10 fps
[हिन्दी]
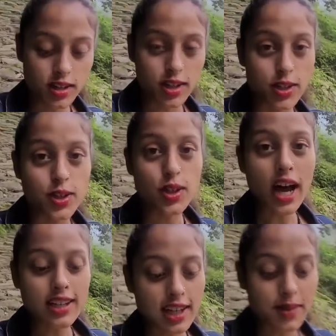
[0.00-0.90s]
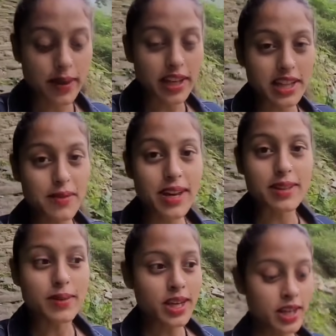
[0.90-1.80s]
और दोस्तों आजकल मेरी तबीयत
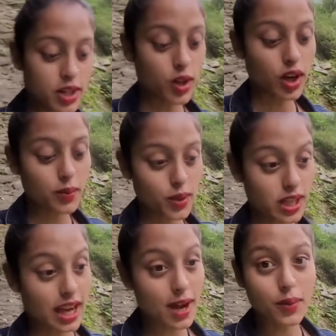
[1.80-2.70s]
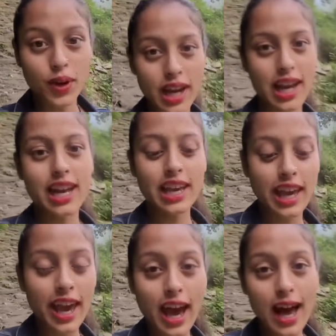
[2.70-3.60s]
भी थोड़ी बहुत ख़राब होने लगी
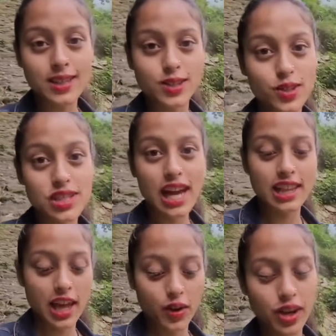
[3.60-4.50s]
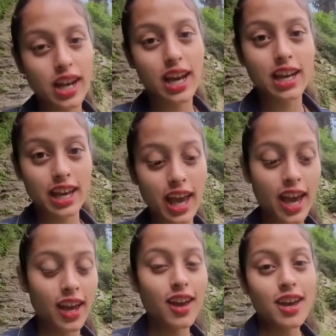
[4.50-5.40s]
है आज से तो ज़्यादा ही होने लगी
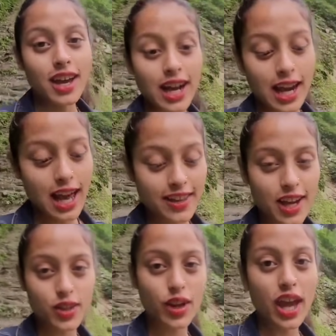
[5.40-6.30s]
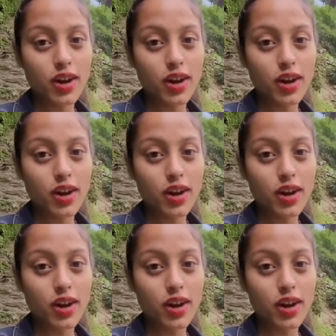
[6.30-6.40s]
है गला दर्द हो गया